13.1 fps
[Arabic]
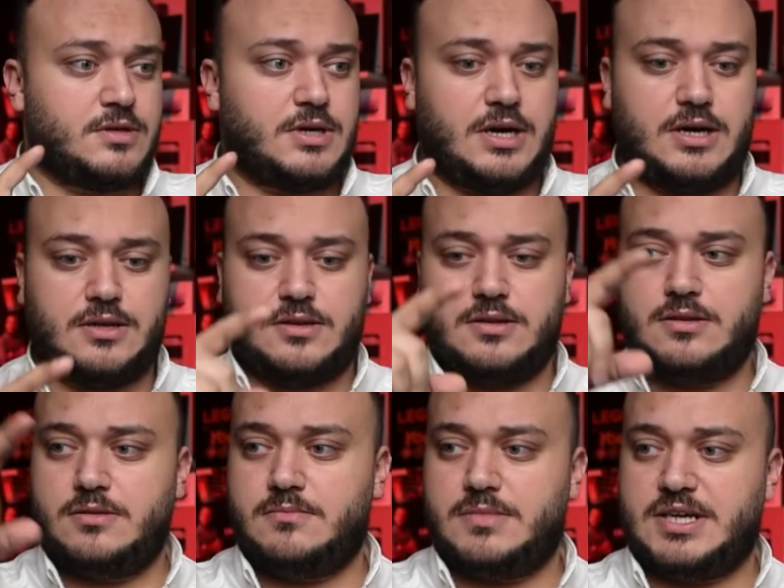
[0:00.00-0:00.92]
هذا
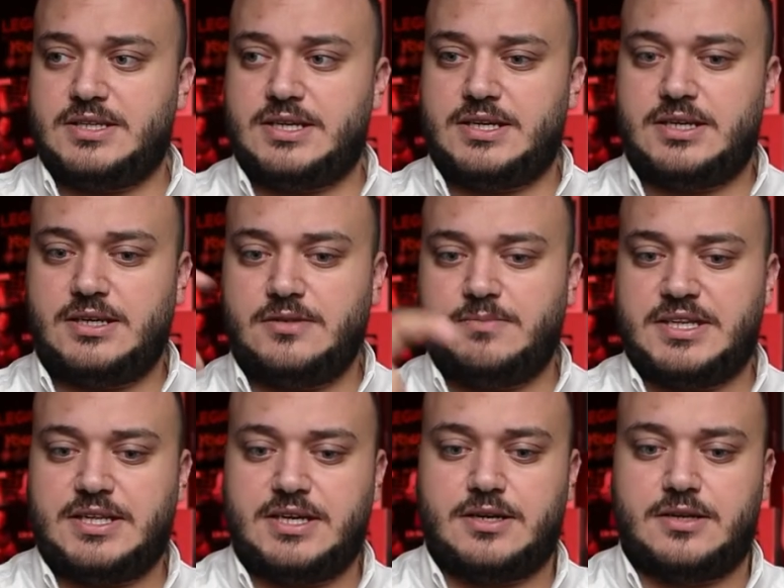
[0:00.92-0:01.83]
بعدين هذا
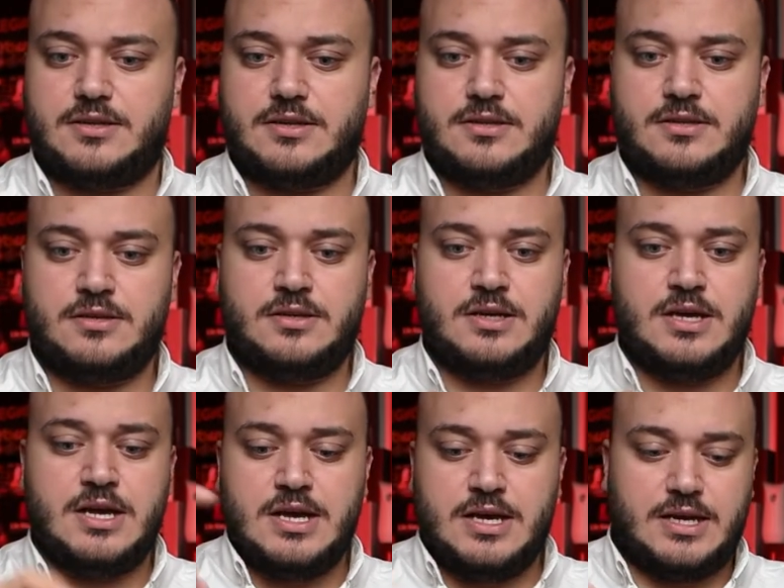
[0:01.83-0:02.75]
بعدين هذا
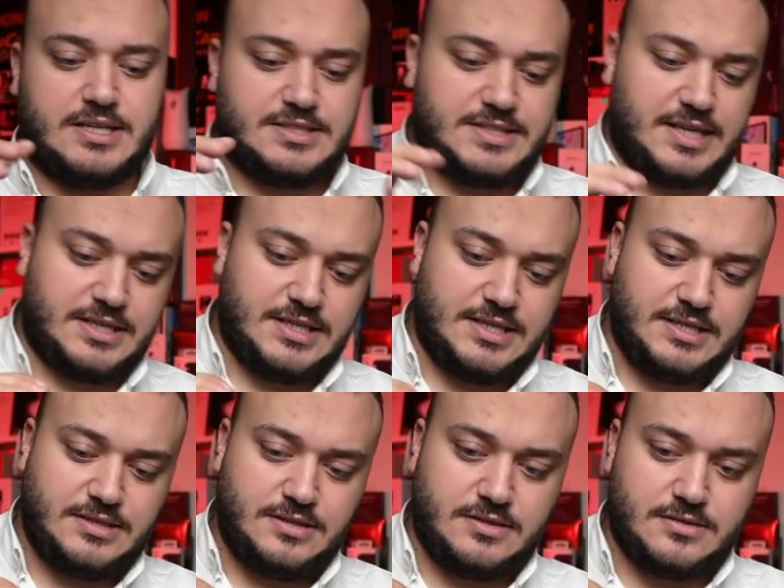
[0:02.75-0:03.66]

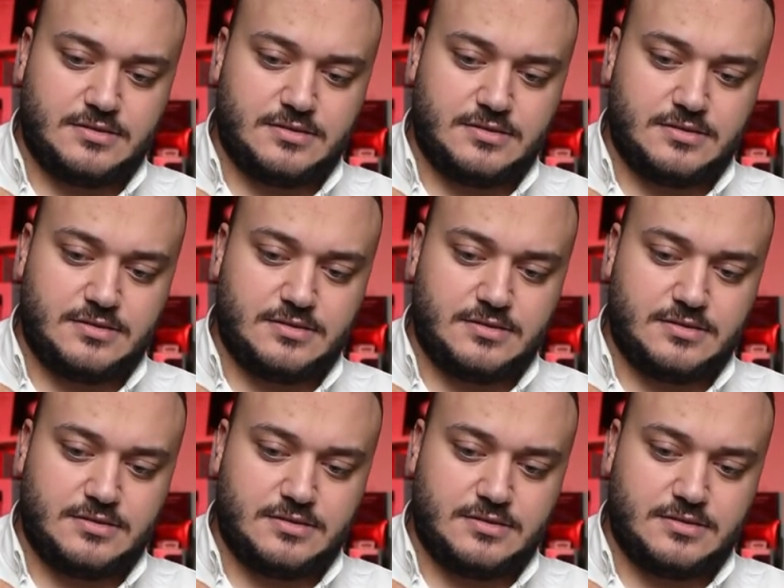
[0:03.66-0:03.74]
للتاكيد